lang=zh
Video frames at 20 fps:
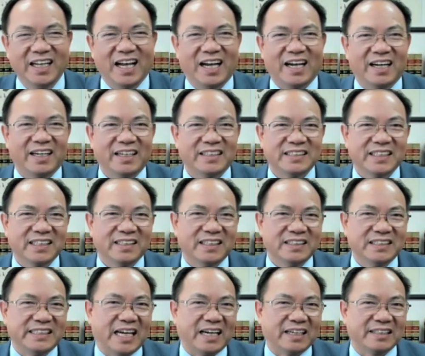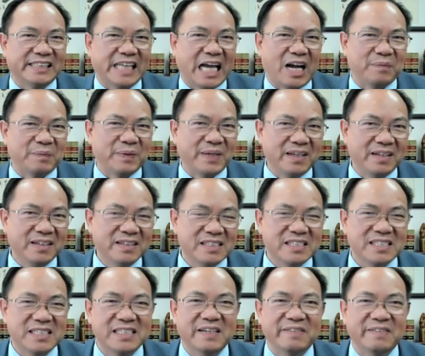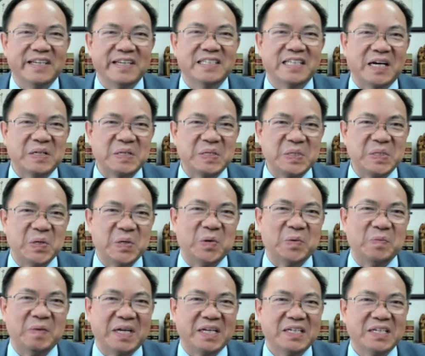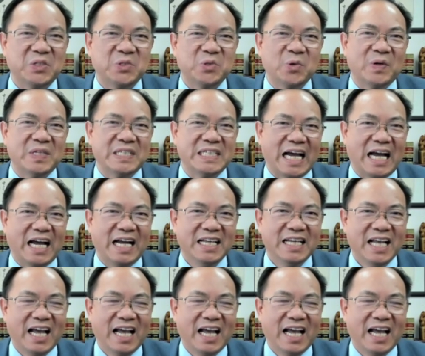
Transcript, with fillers: 呃，这个蒋小平是一个非常有名的作家